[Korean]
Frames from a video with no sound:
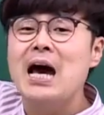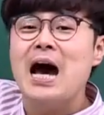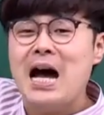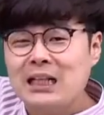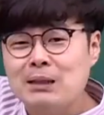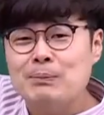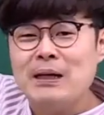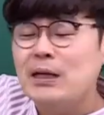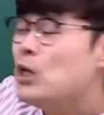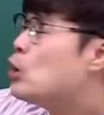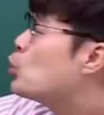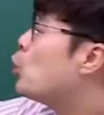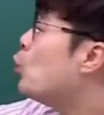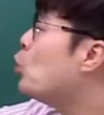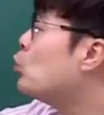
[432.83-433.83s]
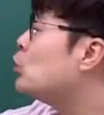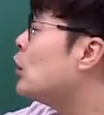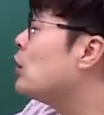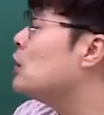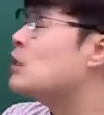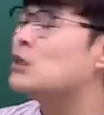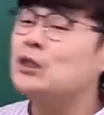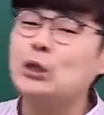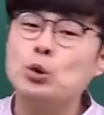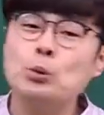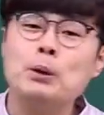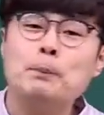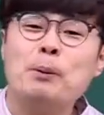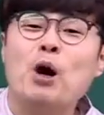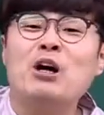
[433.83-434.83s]
하지만 조응전을 읽을 때 좀
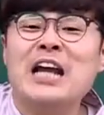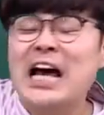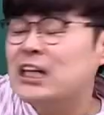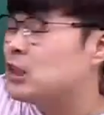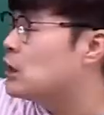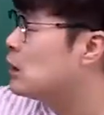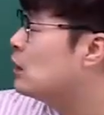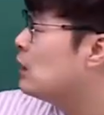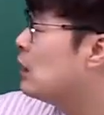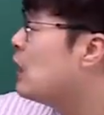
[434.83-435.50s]
더 편하지.